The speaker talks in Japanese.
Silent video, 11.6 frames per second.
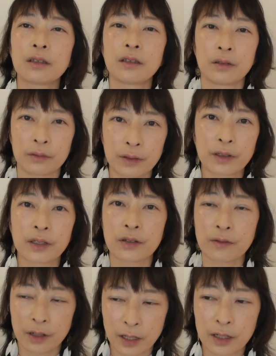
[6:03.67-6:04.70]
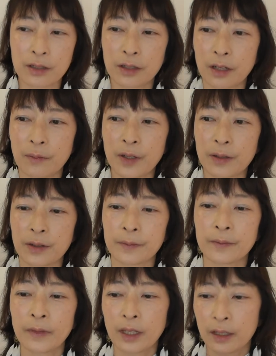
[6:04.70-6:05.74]
ていうふうに私は感じています
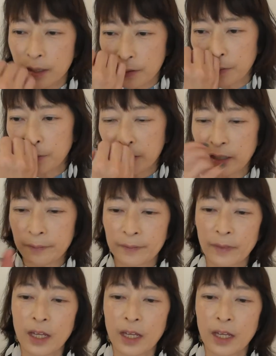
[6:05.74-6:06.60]
でその2、